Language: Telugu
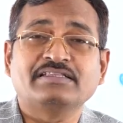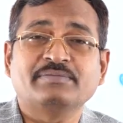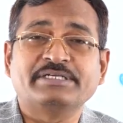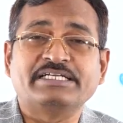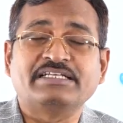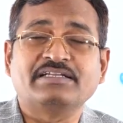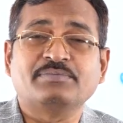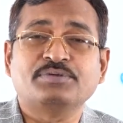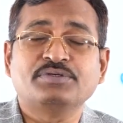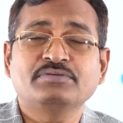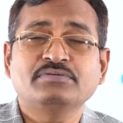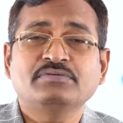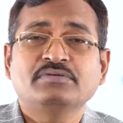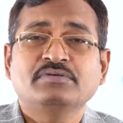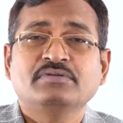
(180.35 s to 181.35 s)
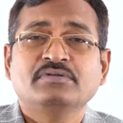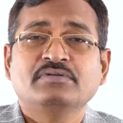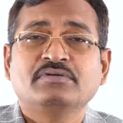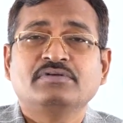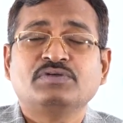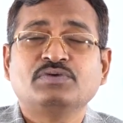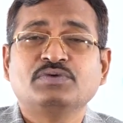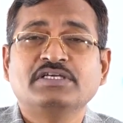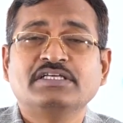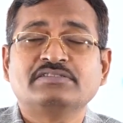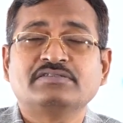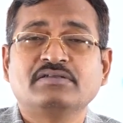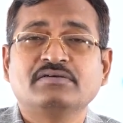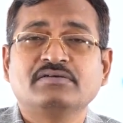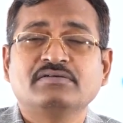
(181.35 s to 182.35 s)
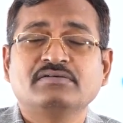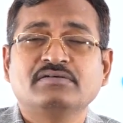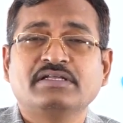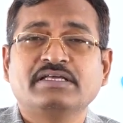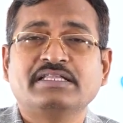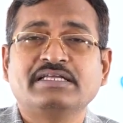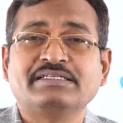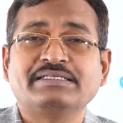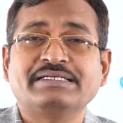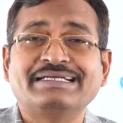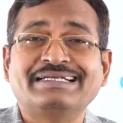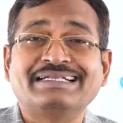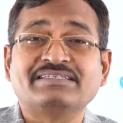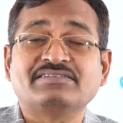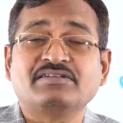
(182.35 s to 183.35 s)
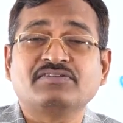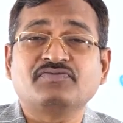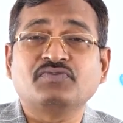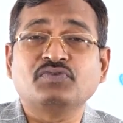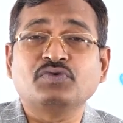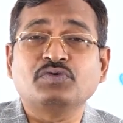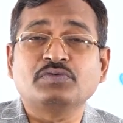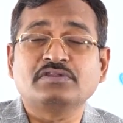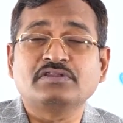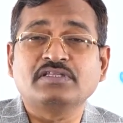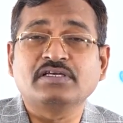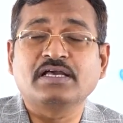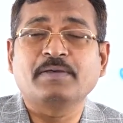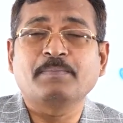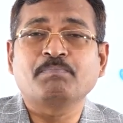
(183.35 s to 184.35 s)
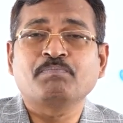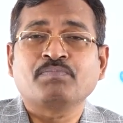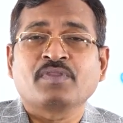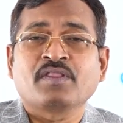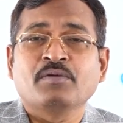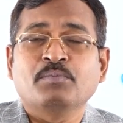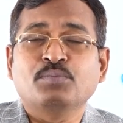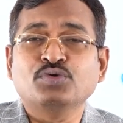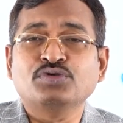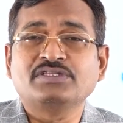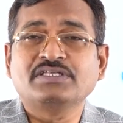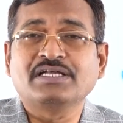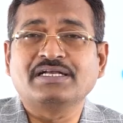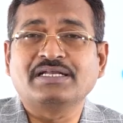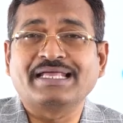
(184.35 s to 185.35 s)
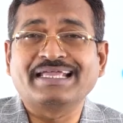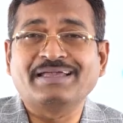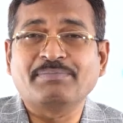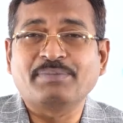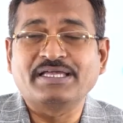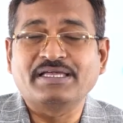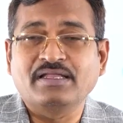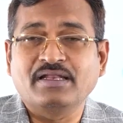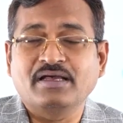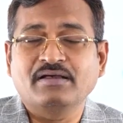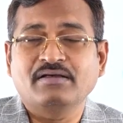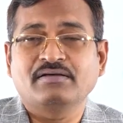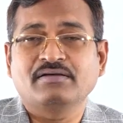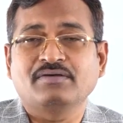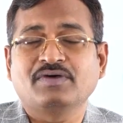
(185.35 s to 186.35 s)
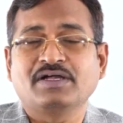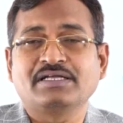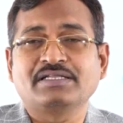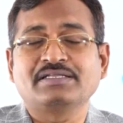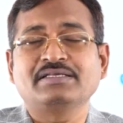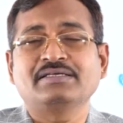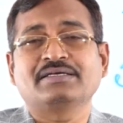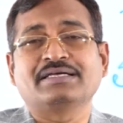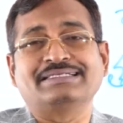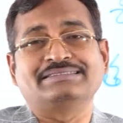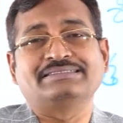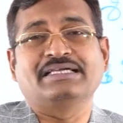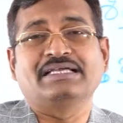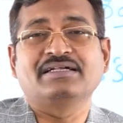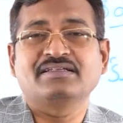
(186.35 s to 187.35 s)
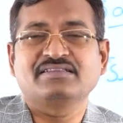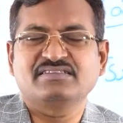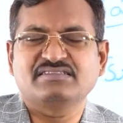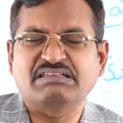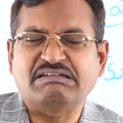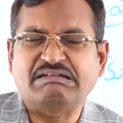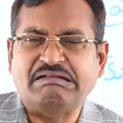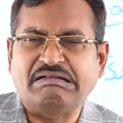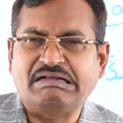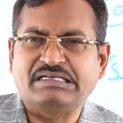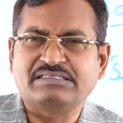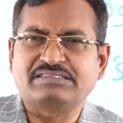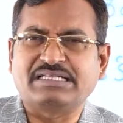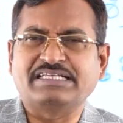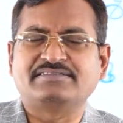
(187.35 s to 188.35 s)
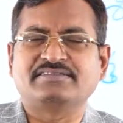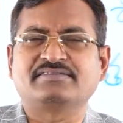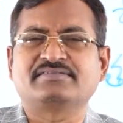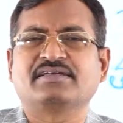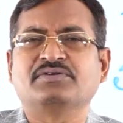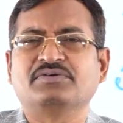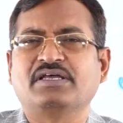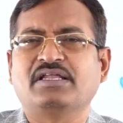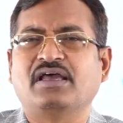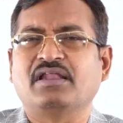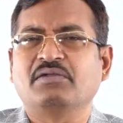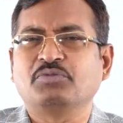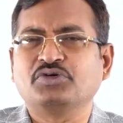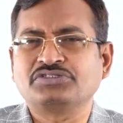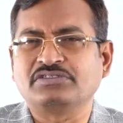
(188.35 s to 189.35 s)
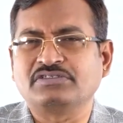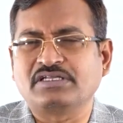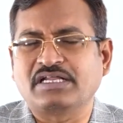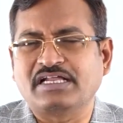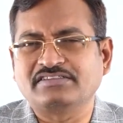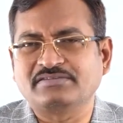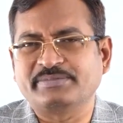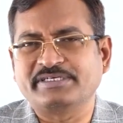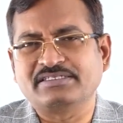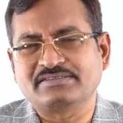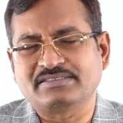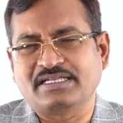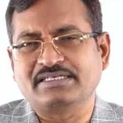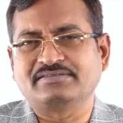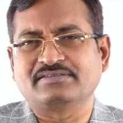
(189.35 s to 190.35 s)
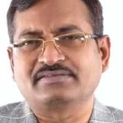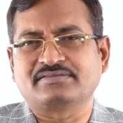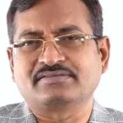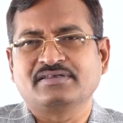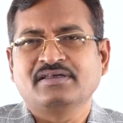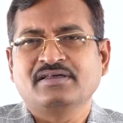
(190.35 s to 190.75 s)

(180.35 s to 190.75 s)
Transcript: కింద పెట్టినప్పుడు టూ డేస్లో లేదా త్రీ డేస్లో పూర్తిగా పూర్తిగా డ్రై అప్ అయ్యేలా వాటిని కట్ చేయాలి అంటే సన్నటి స్లైసెస్గా ఉండాలి ఆల్మోస్ట్ ట్రాన్స్పరెంట్ స్లైసెస్